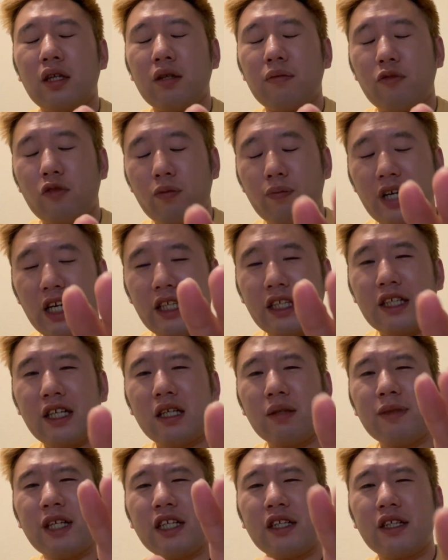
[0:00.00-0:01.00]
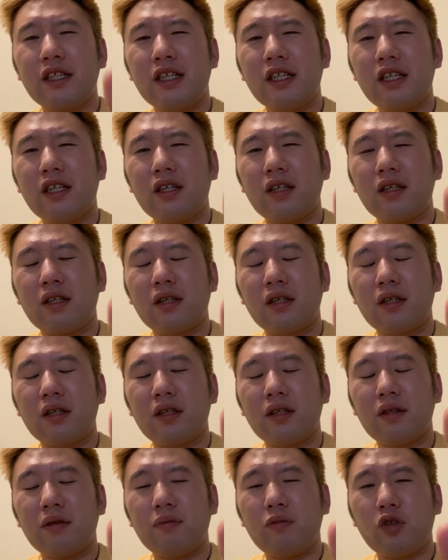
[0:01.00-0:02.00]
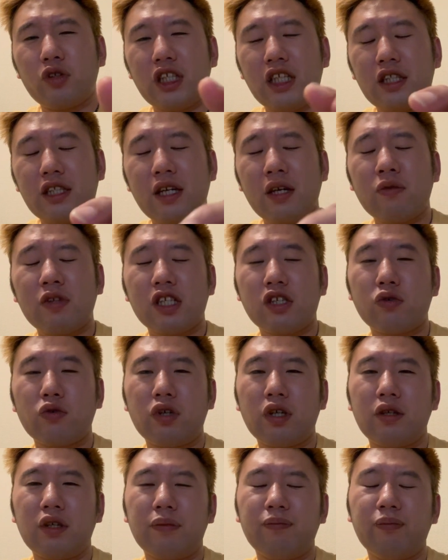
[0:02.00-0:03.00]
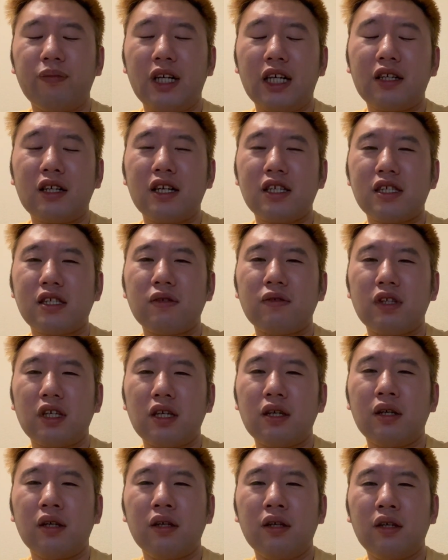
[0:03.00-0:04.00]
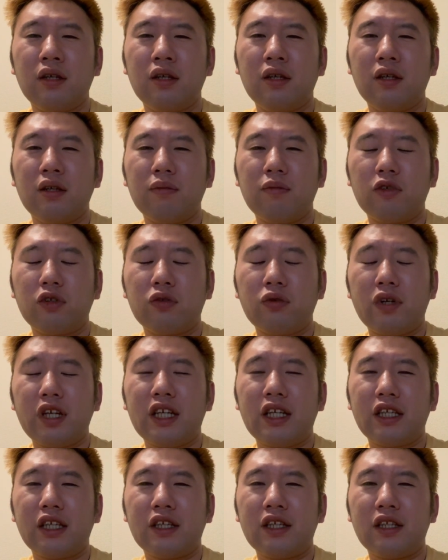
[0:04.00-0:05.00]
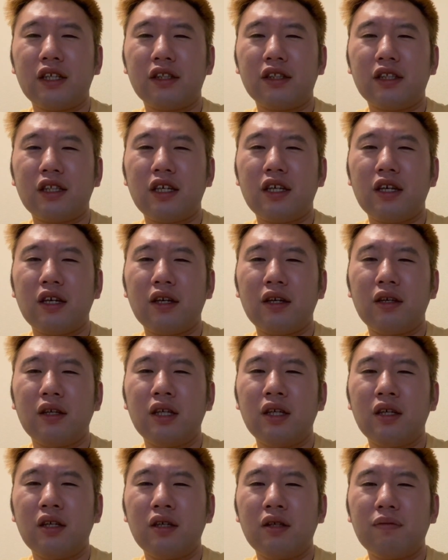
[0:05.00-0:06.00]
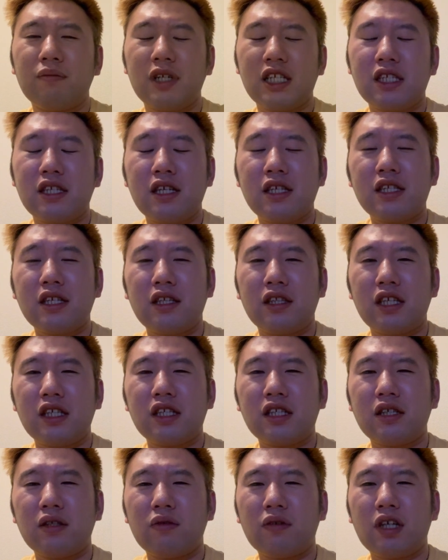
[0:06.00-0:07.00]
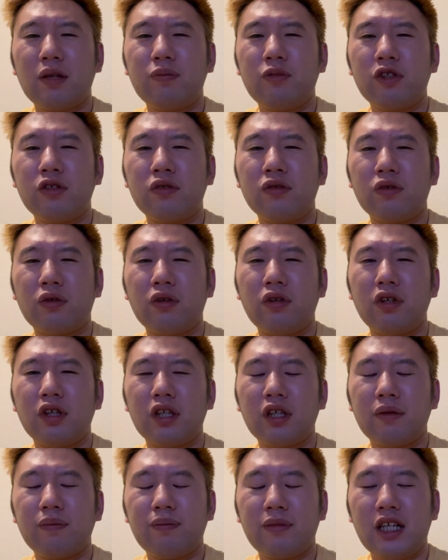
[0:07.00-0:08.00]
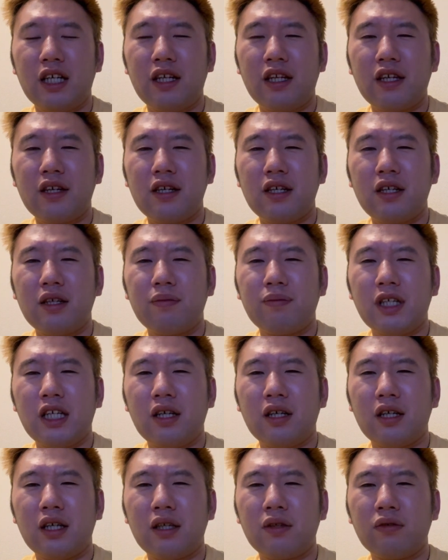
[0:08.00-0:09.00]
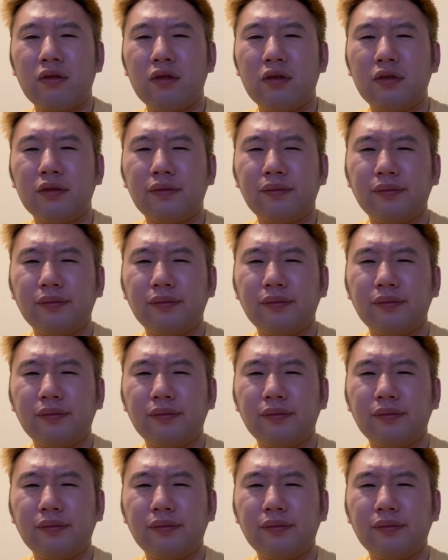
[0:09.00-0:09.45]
もう毎回毎回、もう似たような商品ばっかっすよね。どれがいいかなんて、まあ、せいぜい日清のカップヌードル、まあ、あれが、まあ、あの、